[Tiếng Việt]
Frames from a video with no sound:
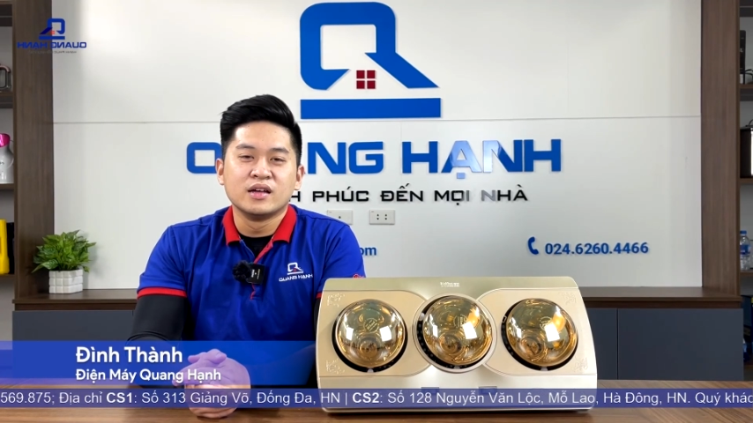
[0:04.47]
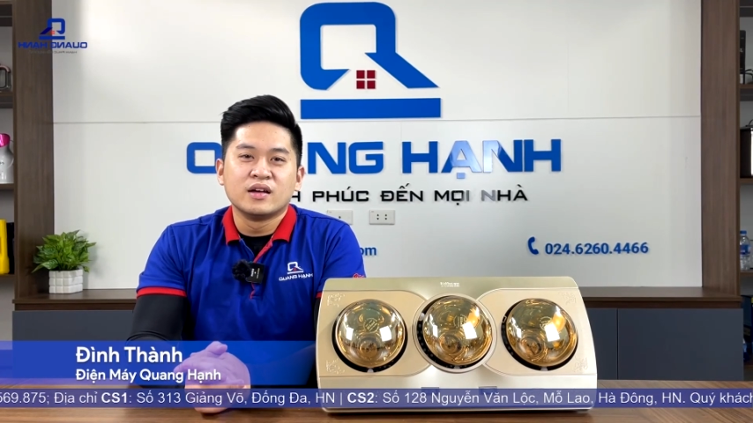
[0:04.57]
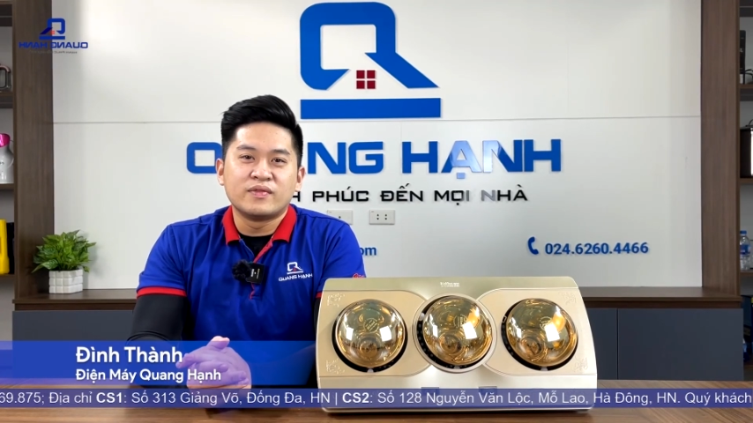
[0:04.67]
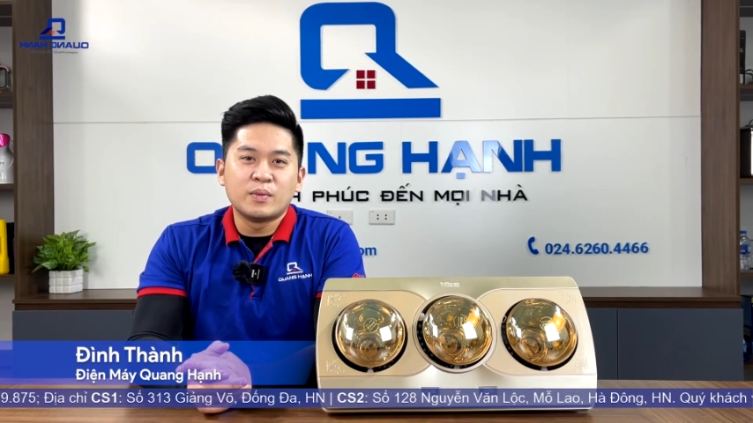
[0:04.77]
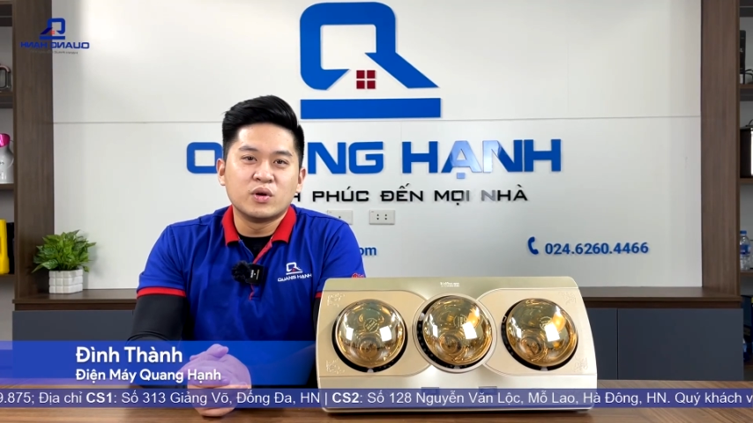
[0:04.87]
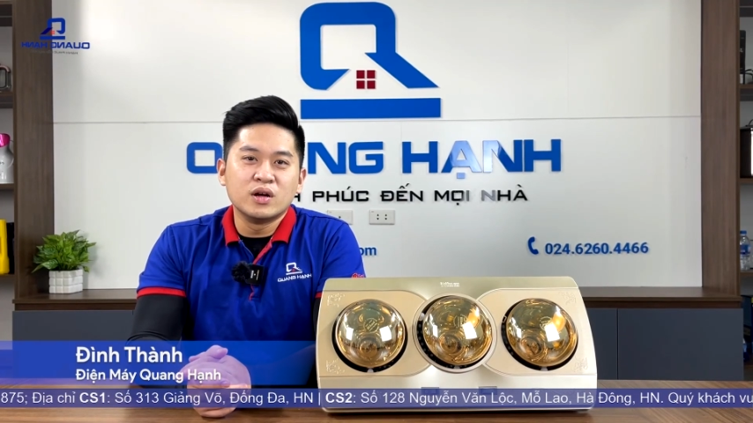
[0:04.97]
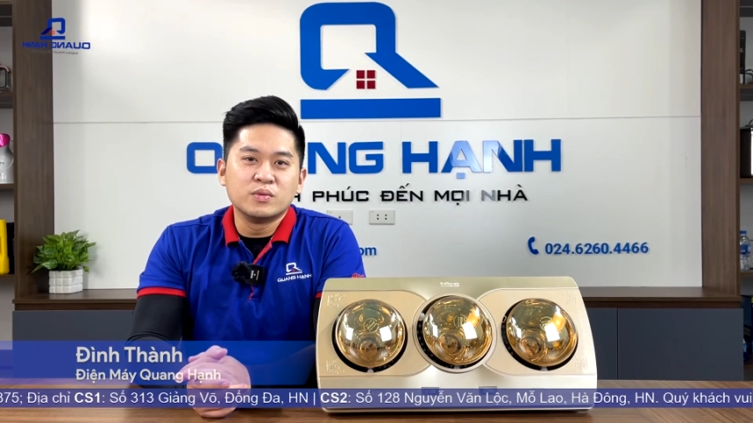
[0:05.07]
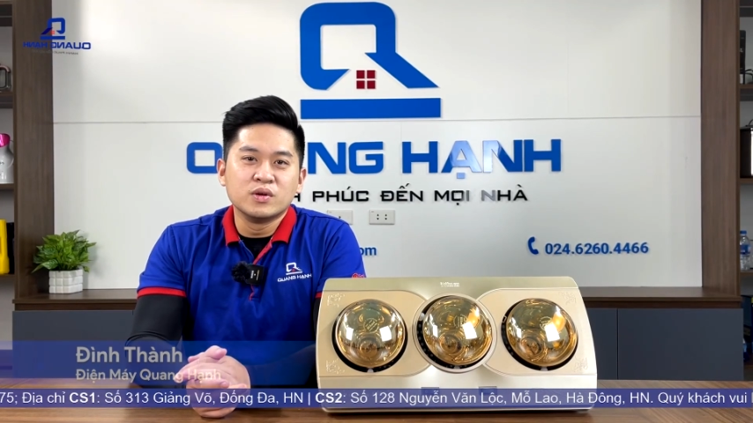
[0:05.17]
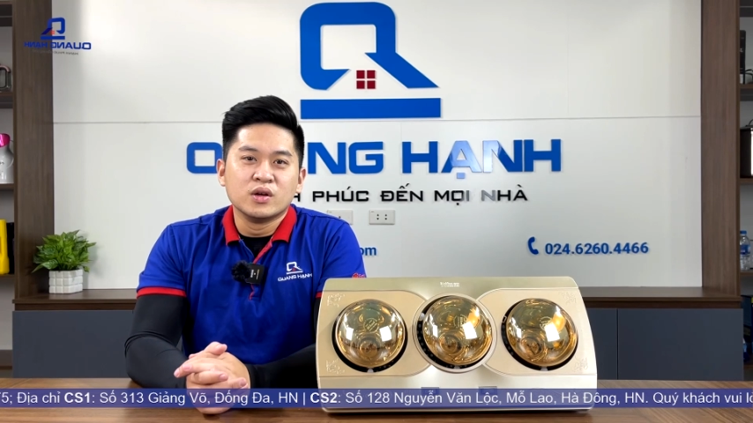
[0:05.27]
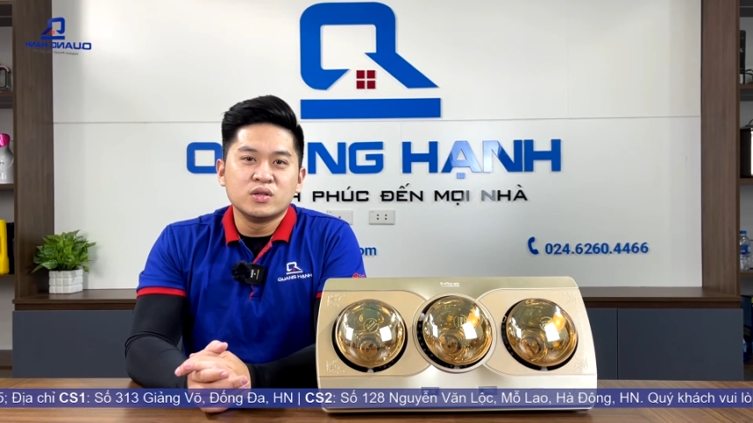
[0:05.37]
Vào mùa đông,
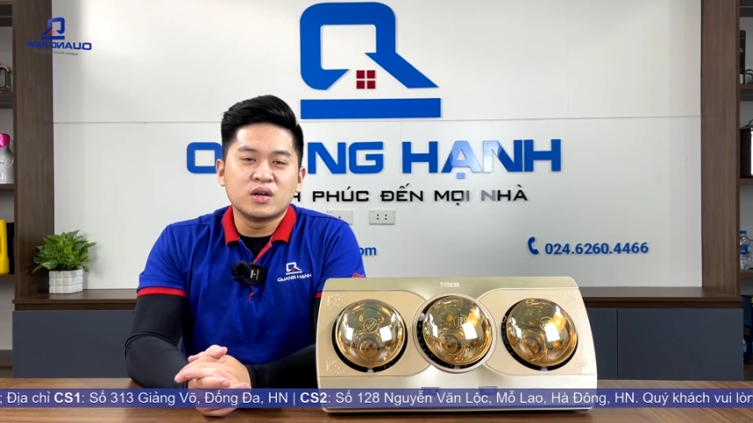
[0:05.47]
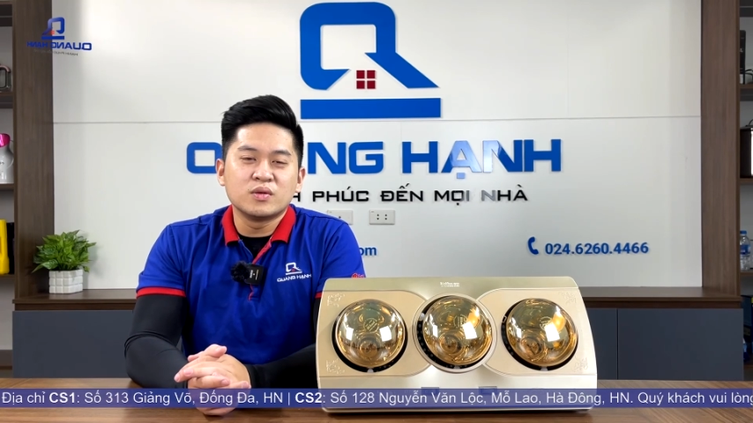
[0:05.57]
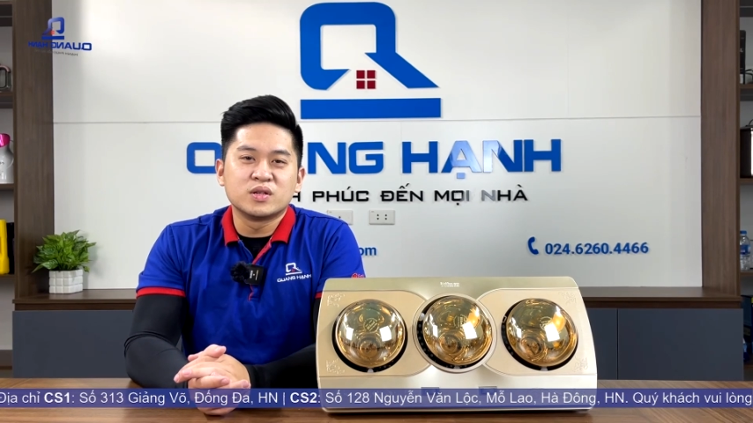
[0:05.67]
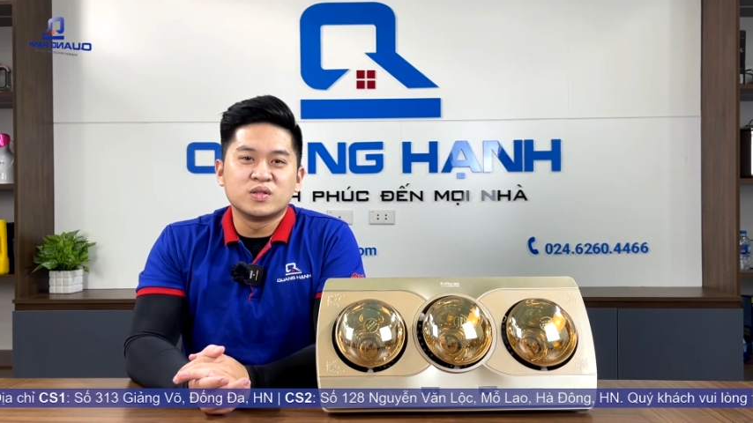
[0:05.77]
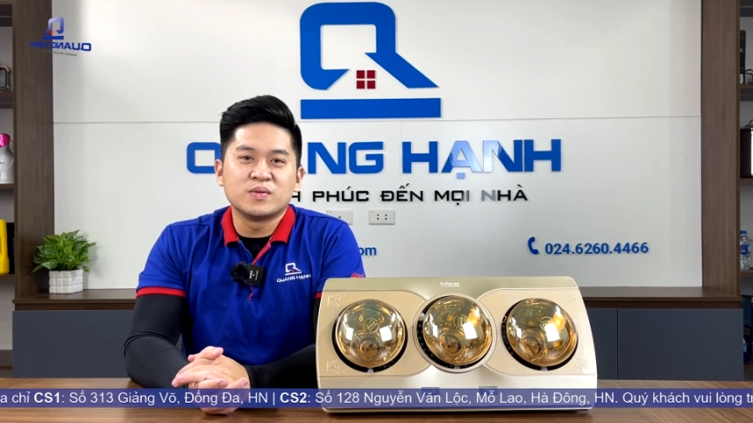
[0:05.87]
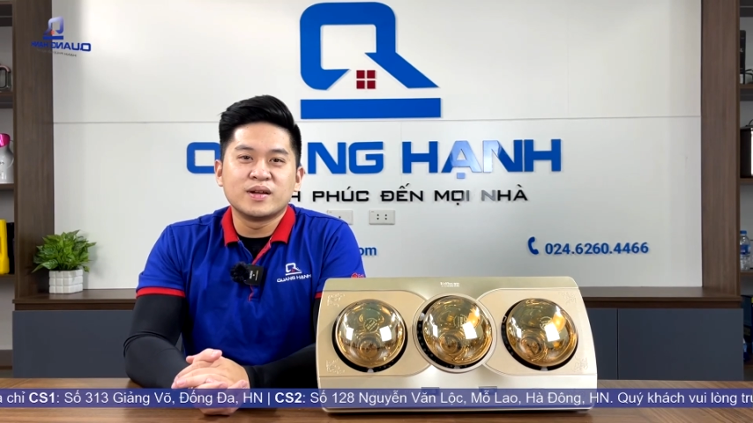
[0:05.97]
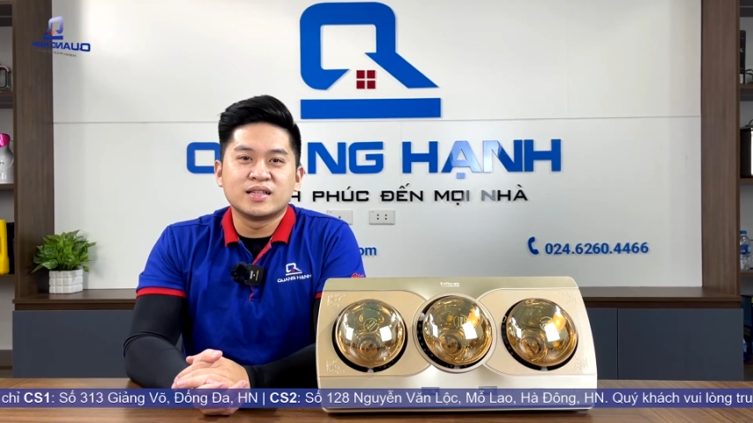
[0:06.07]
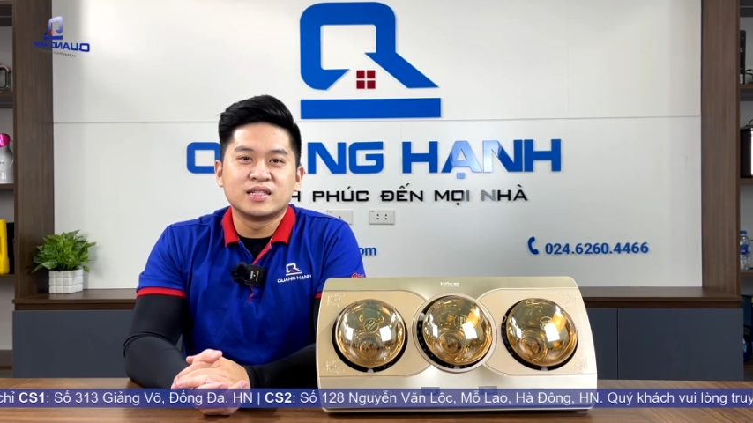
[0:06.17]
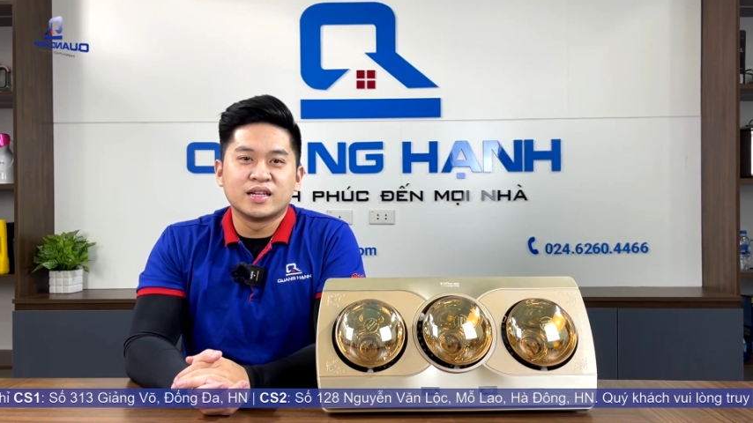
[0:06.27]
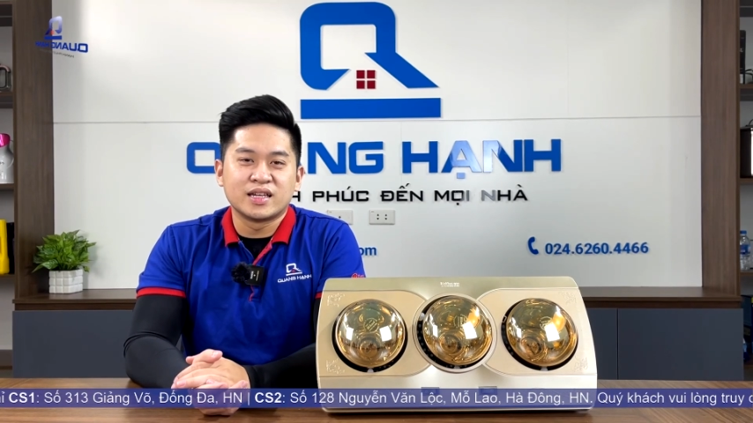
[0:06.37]
nhu cầu sử dụng đèn
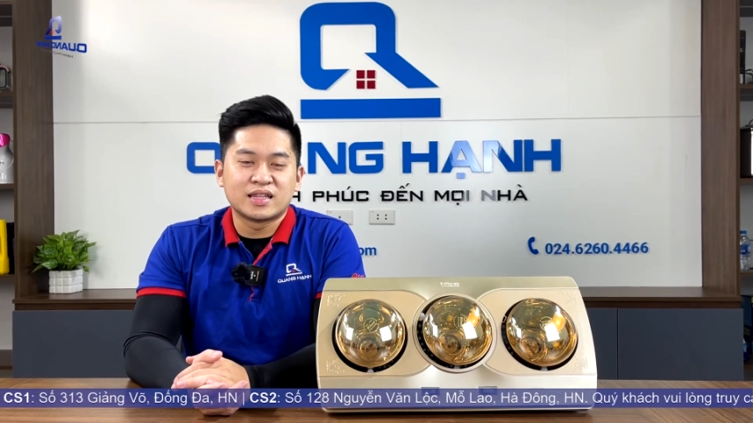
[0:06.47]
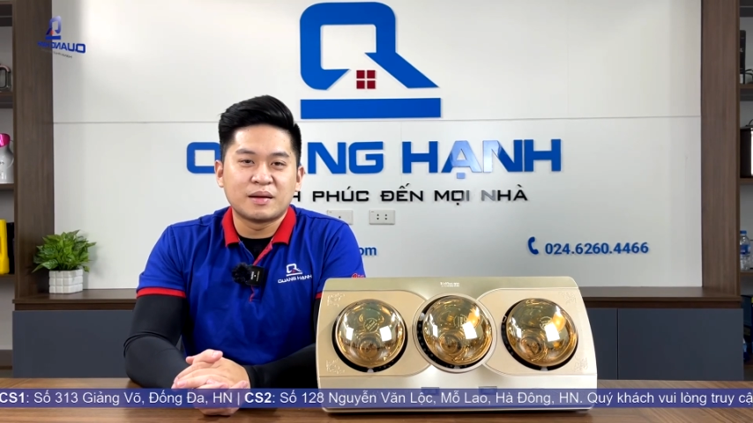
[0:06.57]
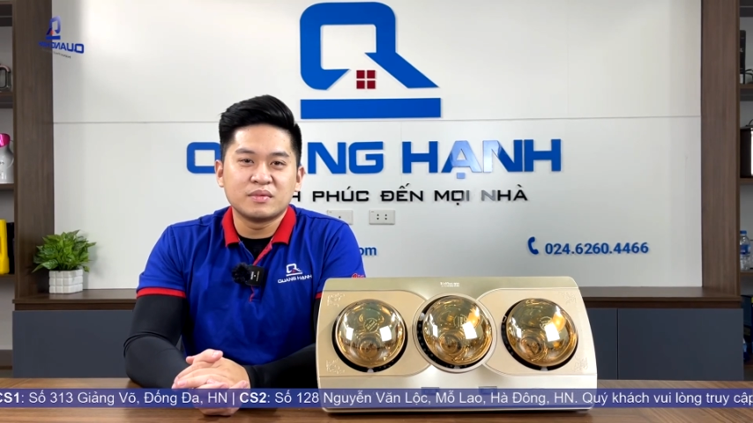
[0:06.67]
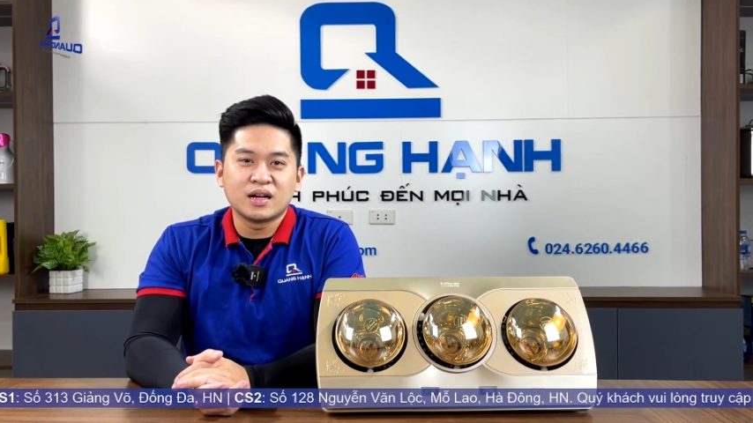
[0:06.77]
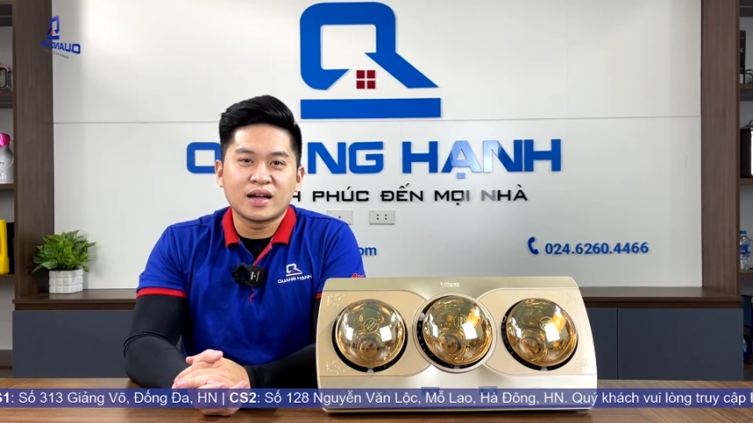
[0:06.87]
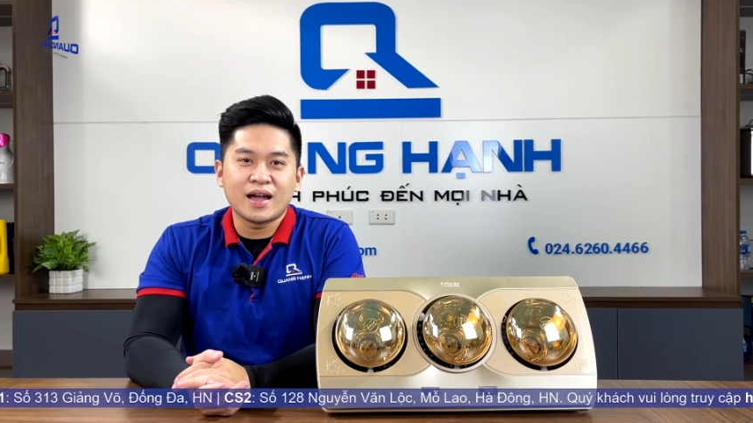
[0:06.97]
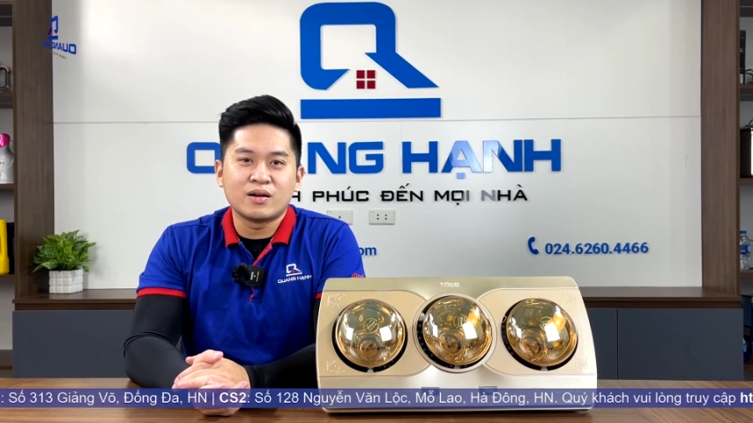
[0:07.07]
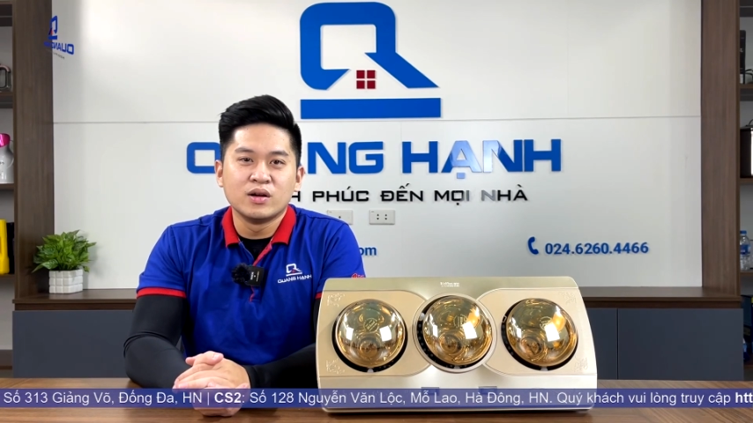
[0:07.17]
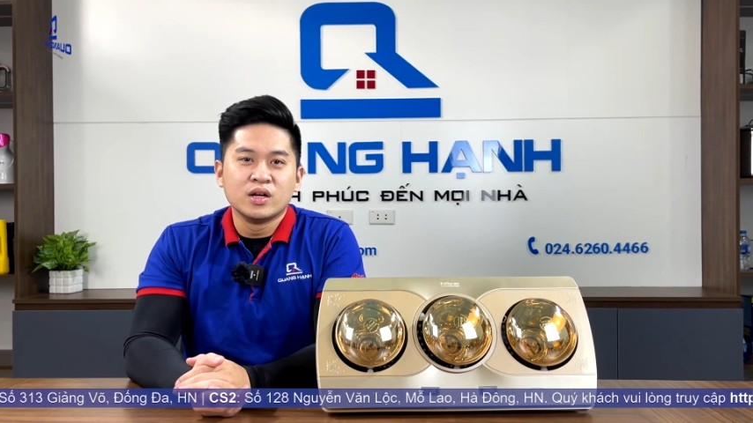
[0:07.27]
sửa nhà tắm tăng cao.